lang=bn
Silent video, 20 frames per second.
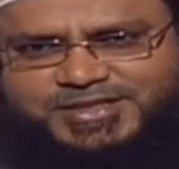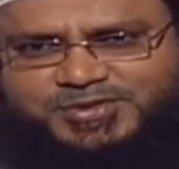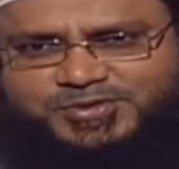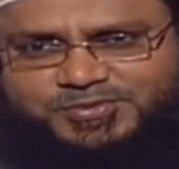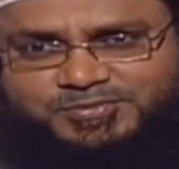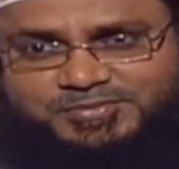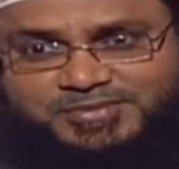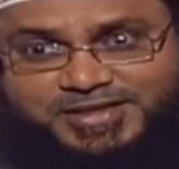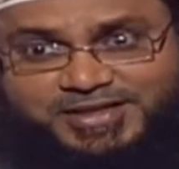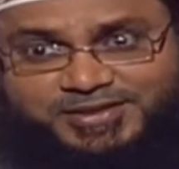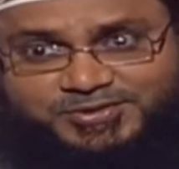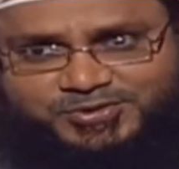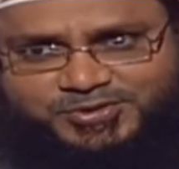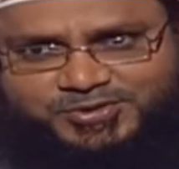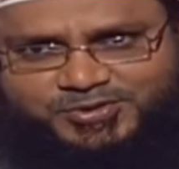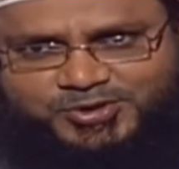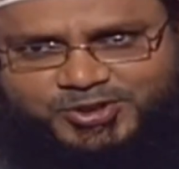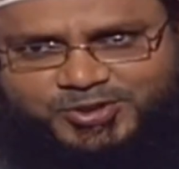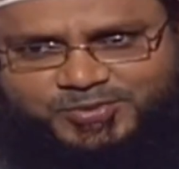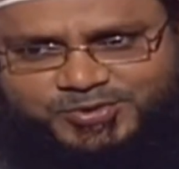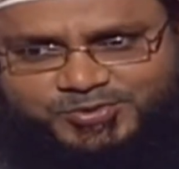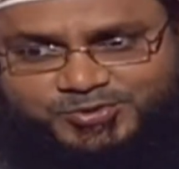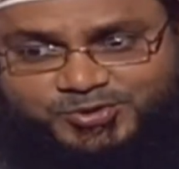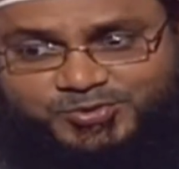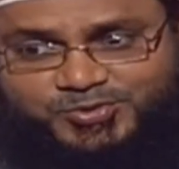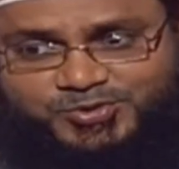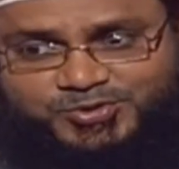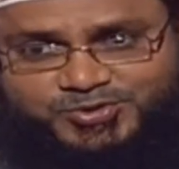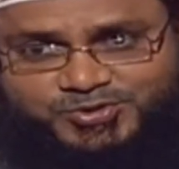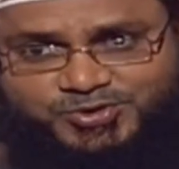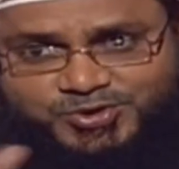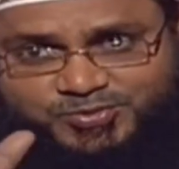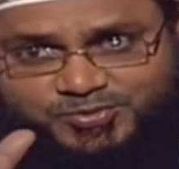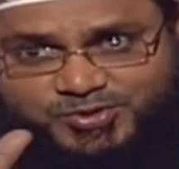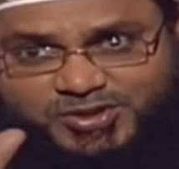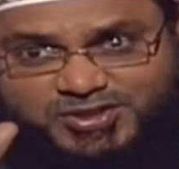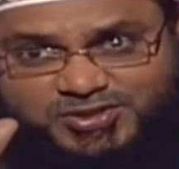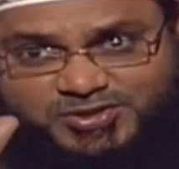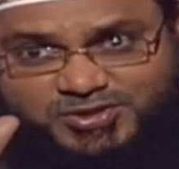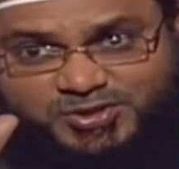কারণ মা তখন হবে দুই বছর
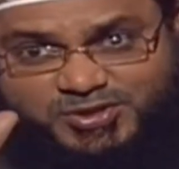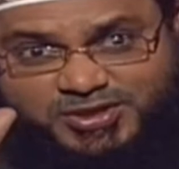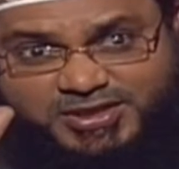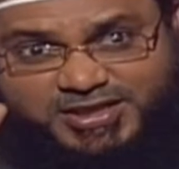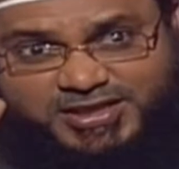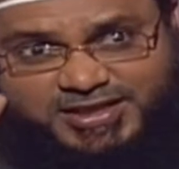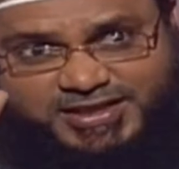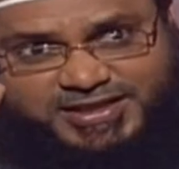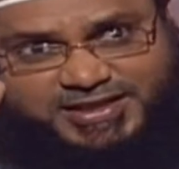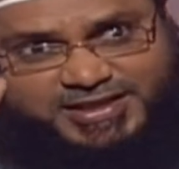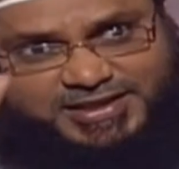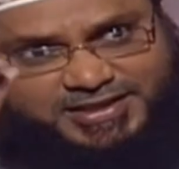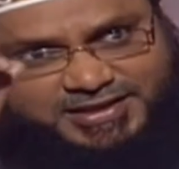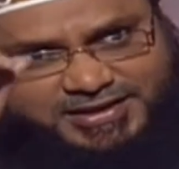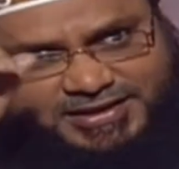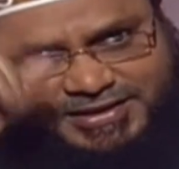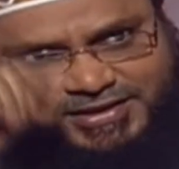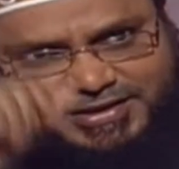বয়স হওয়ার আগে